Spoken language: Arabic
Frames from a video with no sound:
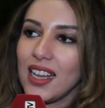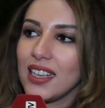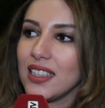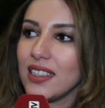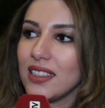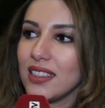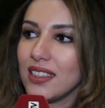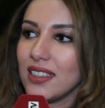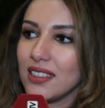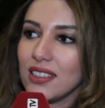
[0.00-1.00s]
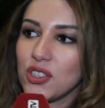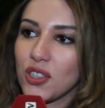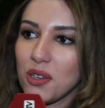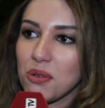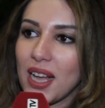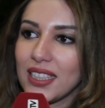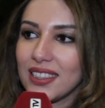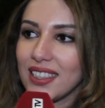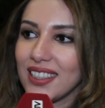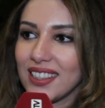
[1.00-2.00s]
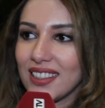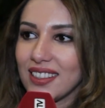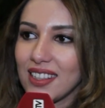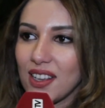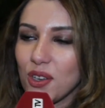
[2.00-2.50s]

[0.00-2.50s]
اللي آه، شكلوا واحد آه،